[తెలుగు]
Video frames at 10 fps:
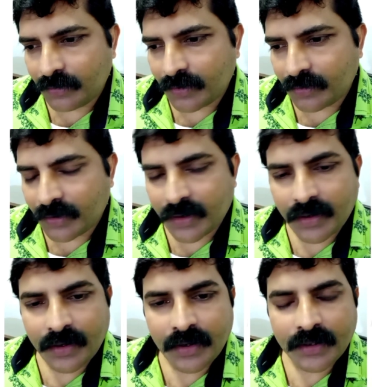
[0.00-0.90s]
ఒక
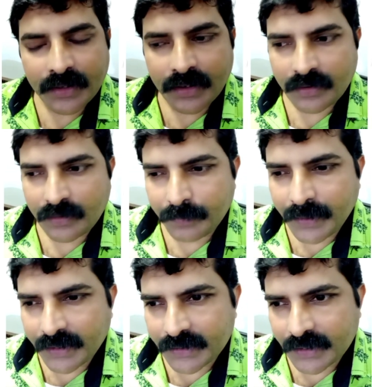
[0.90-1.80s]
ఉన్న అదే
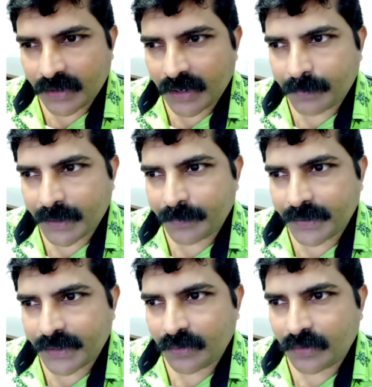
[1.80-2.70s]
బిల్డింగ్ దగ్గర
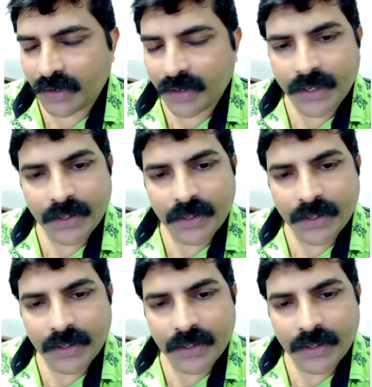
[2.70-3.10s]
అపార్ట్మెంట్ దగ్గర ఉన్న